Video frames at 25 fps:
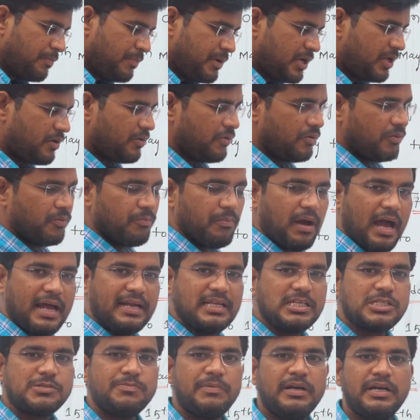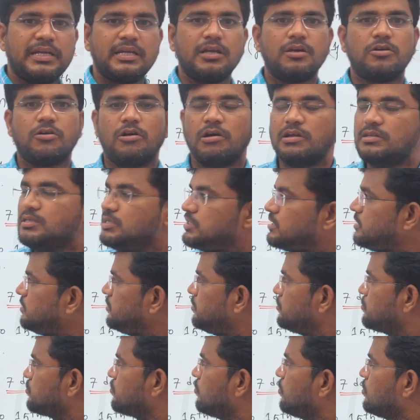మీరు మేనేజ్మెంట్కి కాల్ చేసి
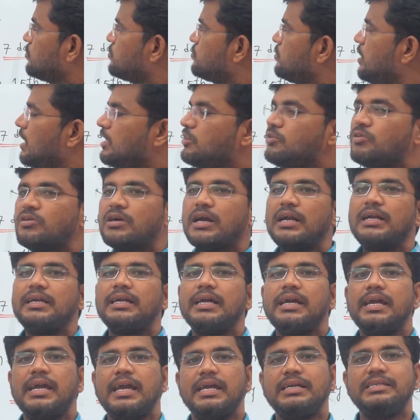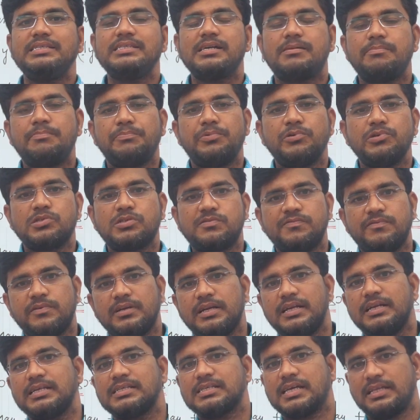తీసుకోవచ్చు ఎందుకంటే ఎగ్జామ్ పోస్ట్
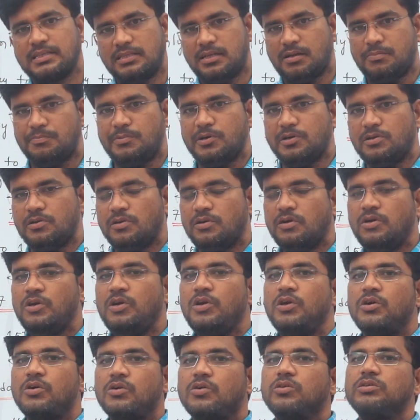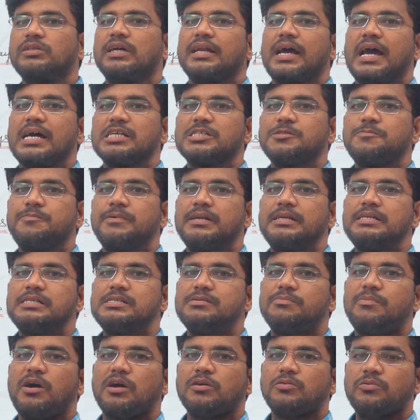ఫోన్ అయిన సందర్భంలో కొందరు
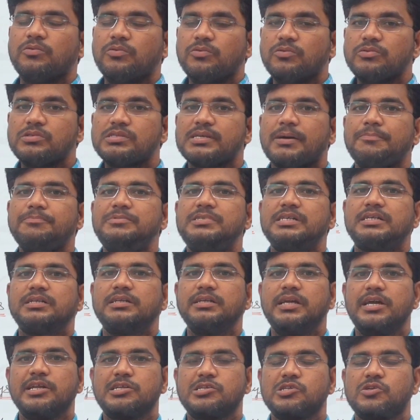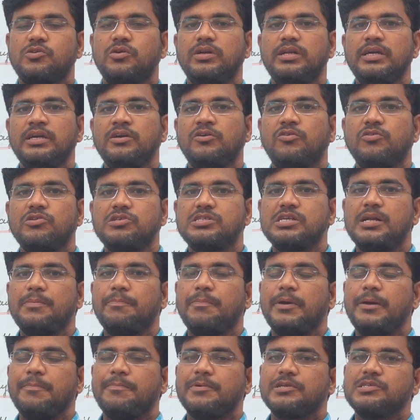ఆస్పిరెంట్స్ మాకు సబ్జెక్ట్ నేర్చుకొని
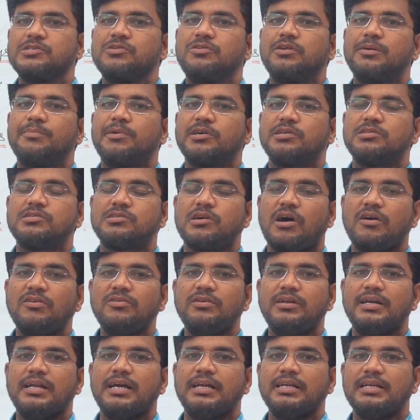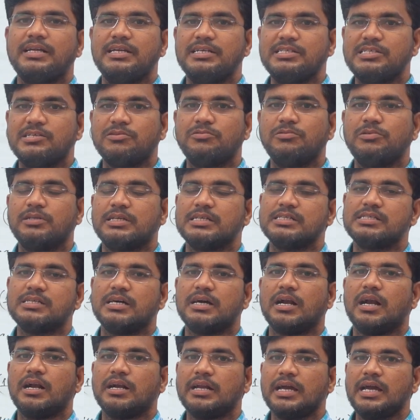క్వశ్చన్ పేపర్స్ కూడా మాకు సాల్వ్ చేయడానికి ఈజీగా ఉంటుంది
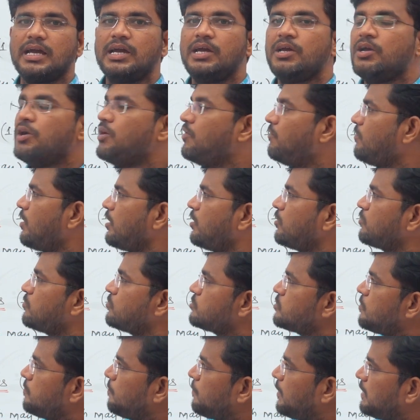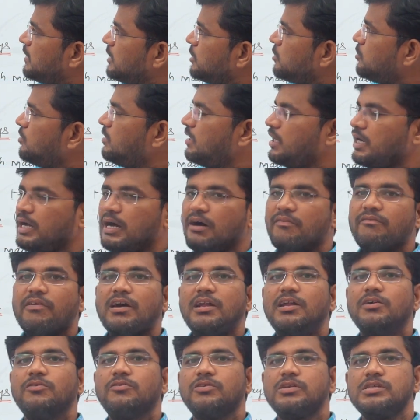సార్ అంటే వాళ్ళ కోసం పర్టికులర్గా
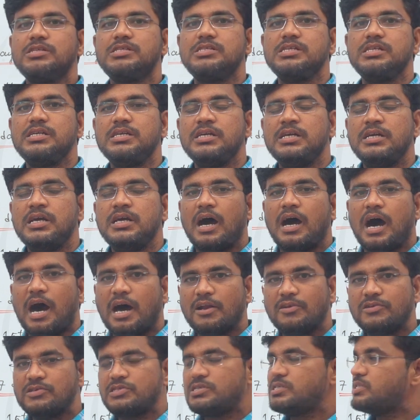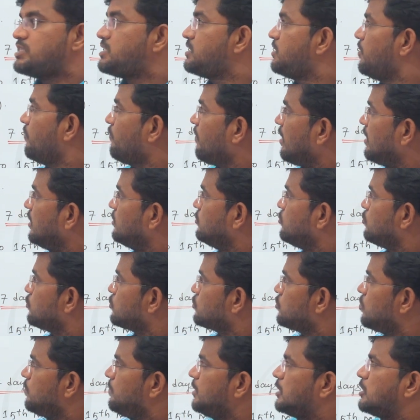వాళ్ళ గురించి ఆలోచించి వాళ్ళని
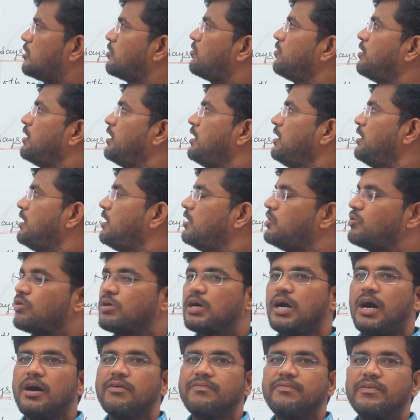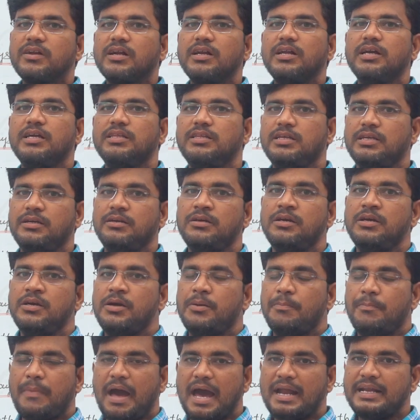దృష్టిలో పెట్టుకొని ఇది ఒక ఆఫర్ అనేది
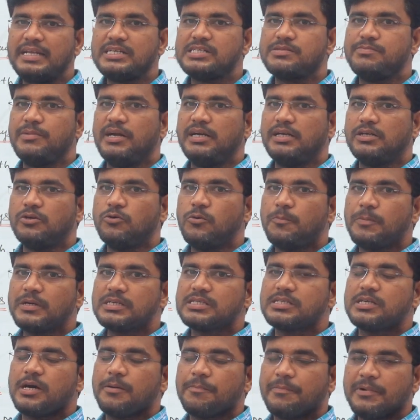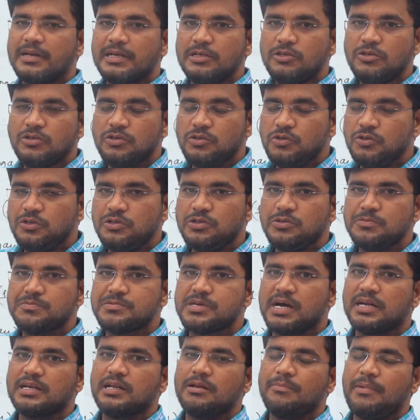మేనేజ్మెంట్ ఉపస్థాపన యూట్యూబ్
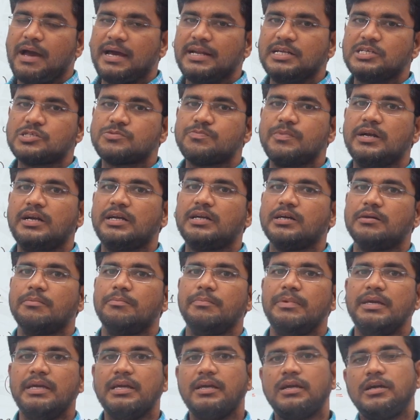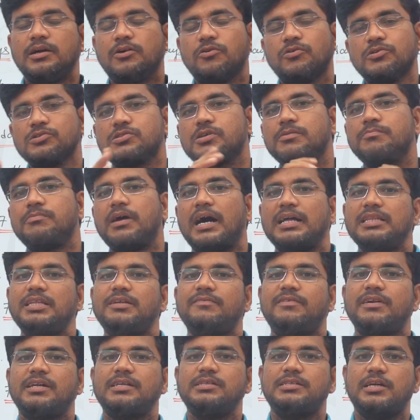ఛానల్ మేనేజ్మెంట్ మీకోసం
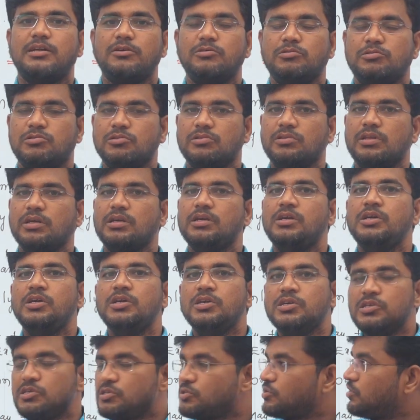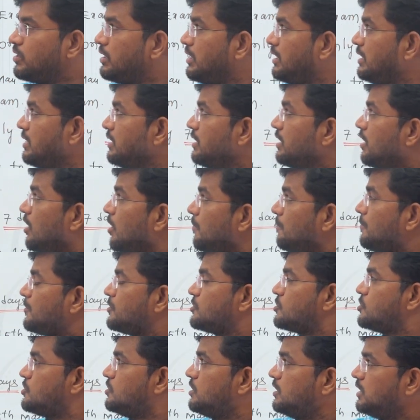అందివ్వడం జరుగుతుంది సో ఈ
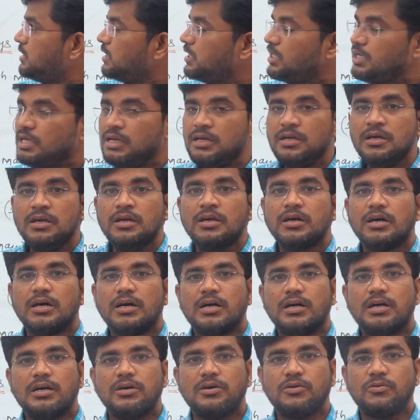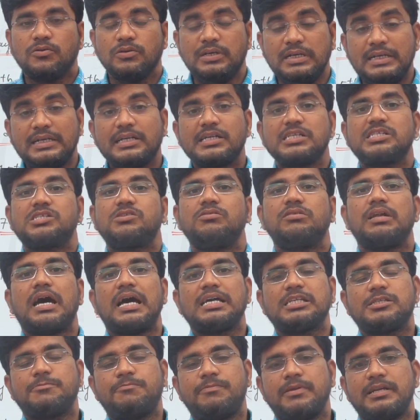ఆపర్చునిటీని ఇంట్రెస్ట్ ఉన్న
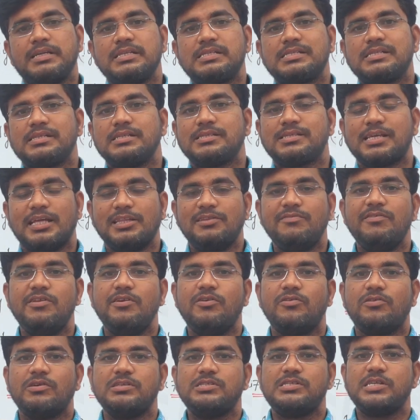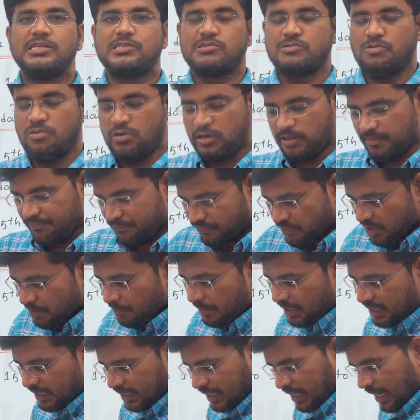ఆస్పిరెంట్స్ సద్వినియోగం చేసుకోండి
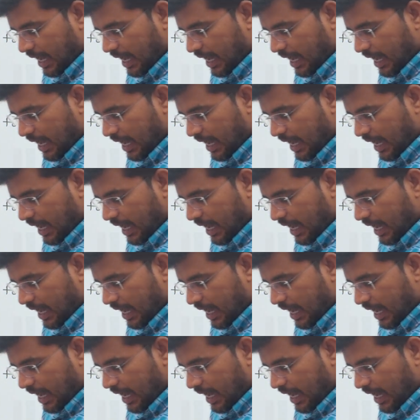మరి